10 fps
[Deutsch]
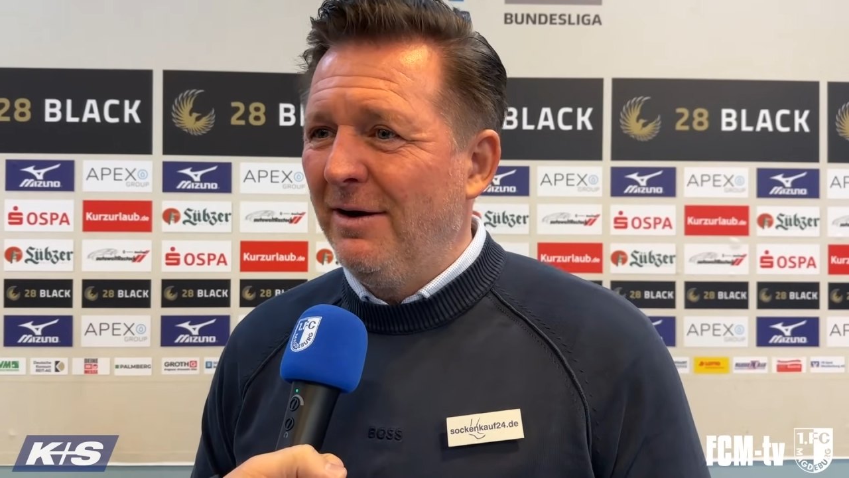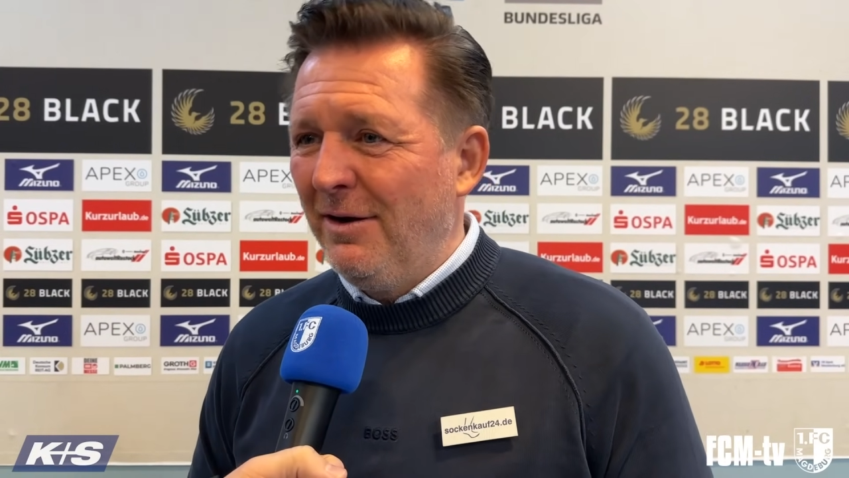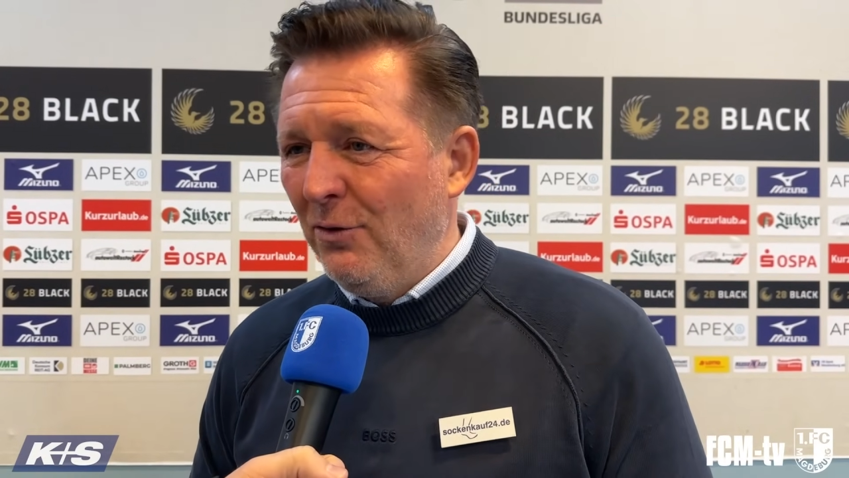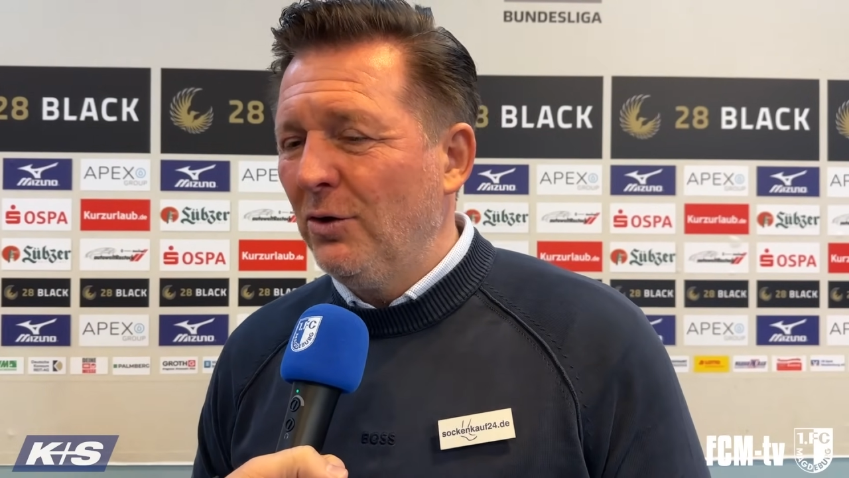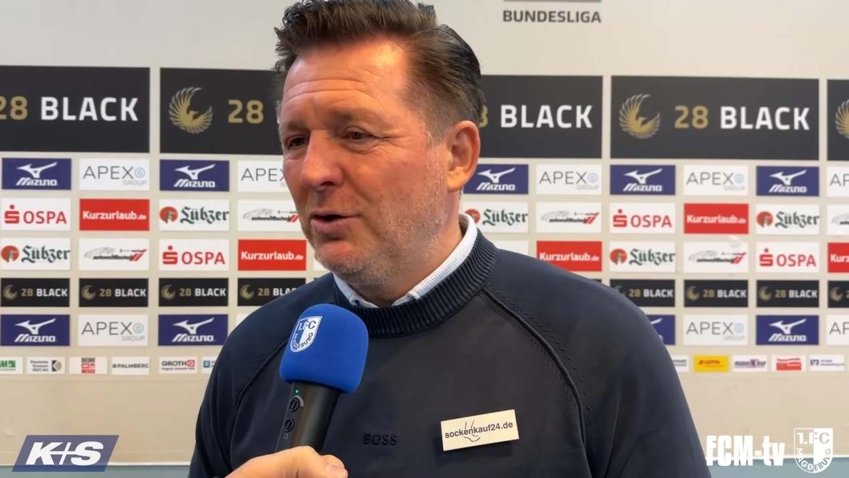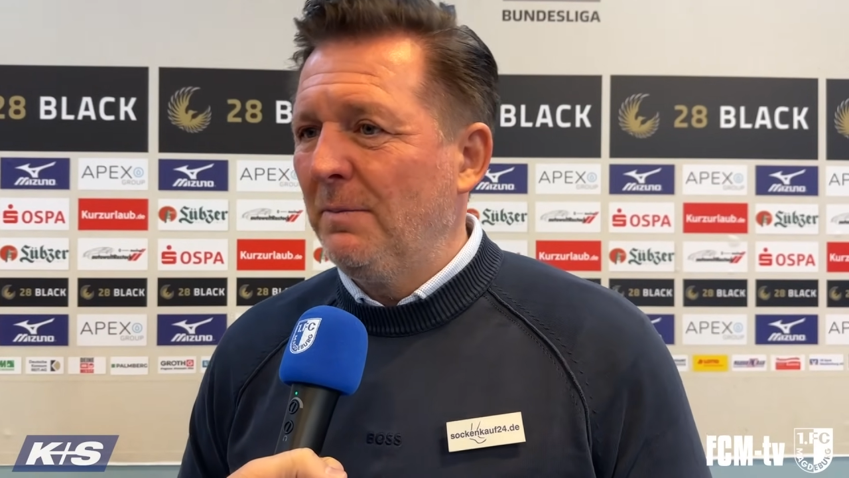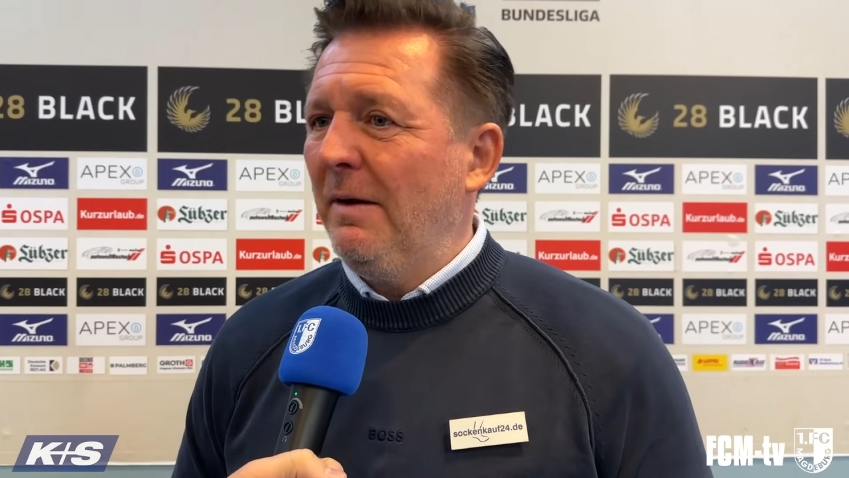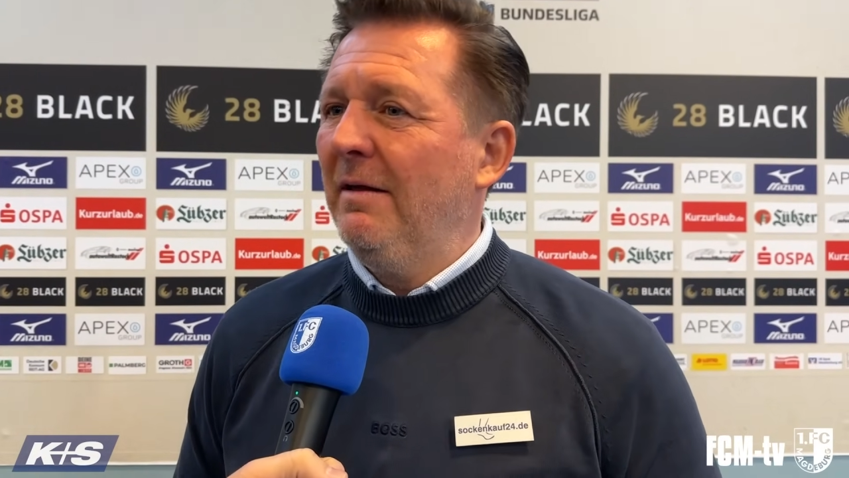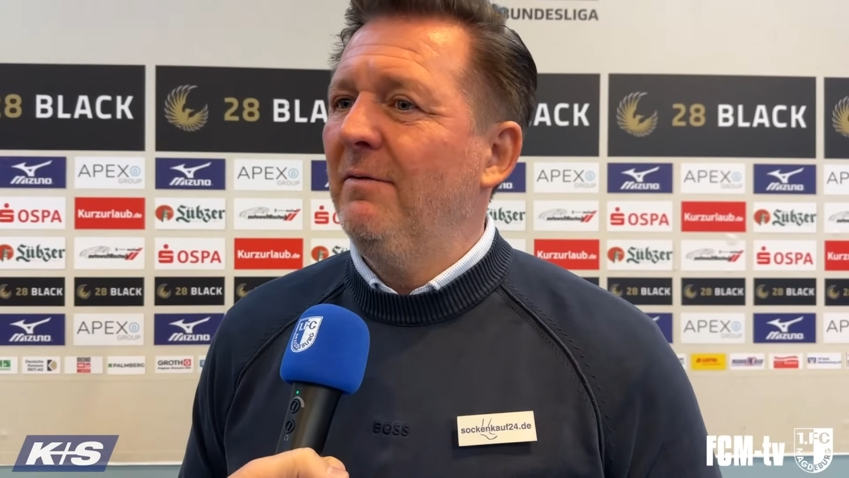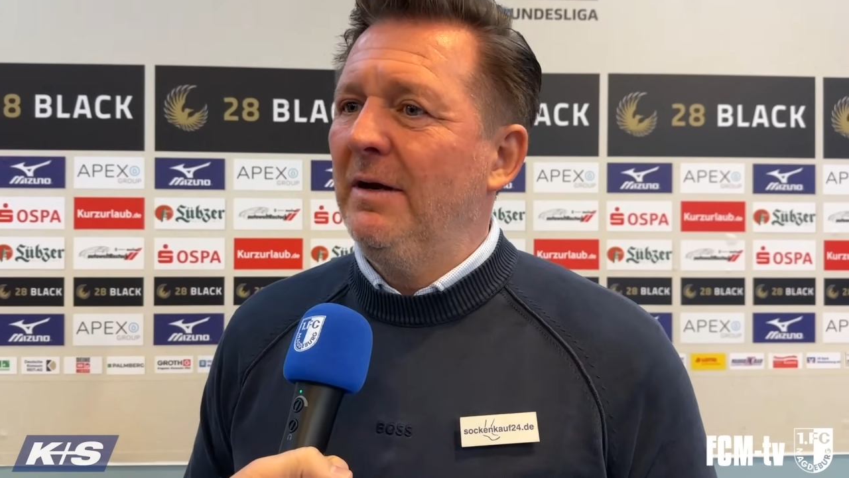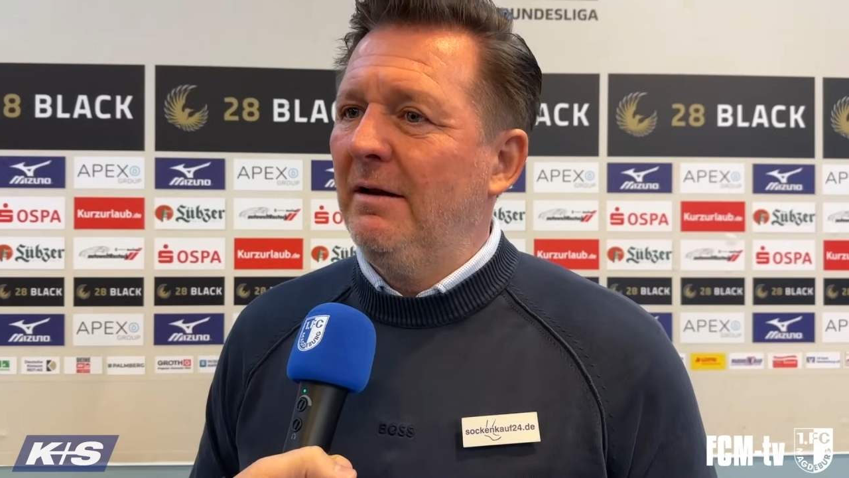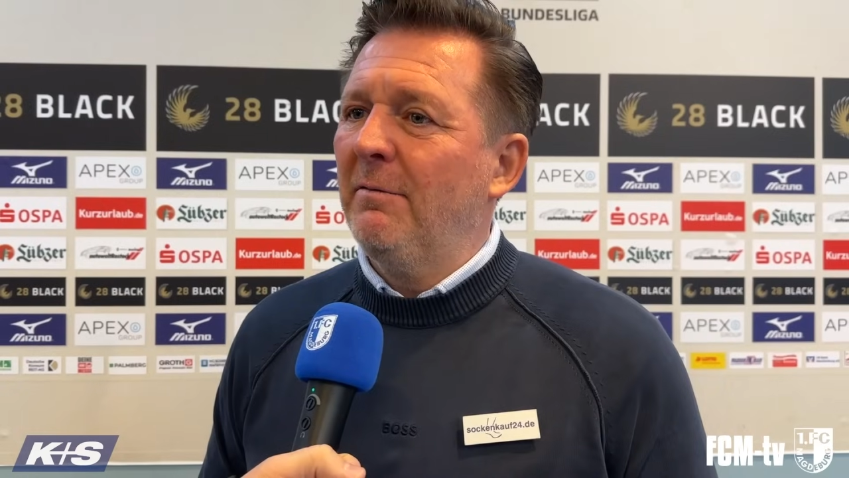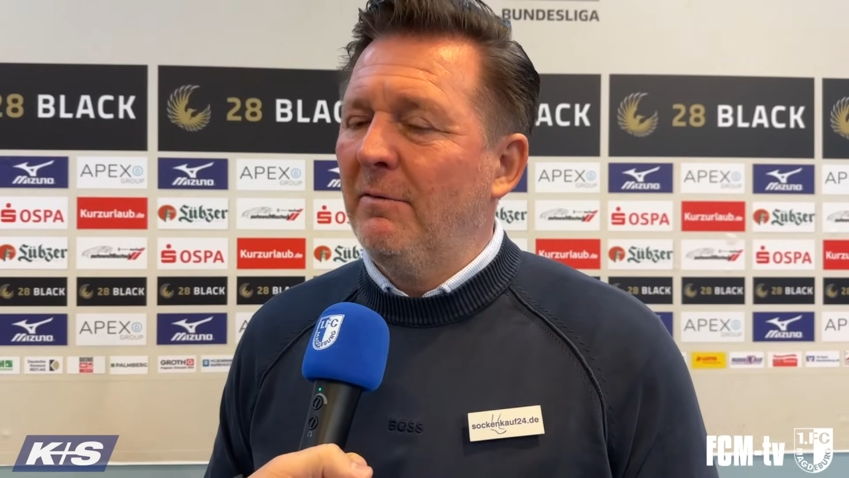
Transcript: noch ein Stück besser wird, dass wir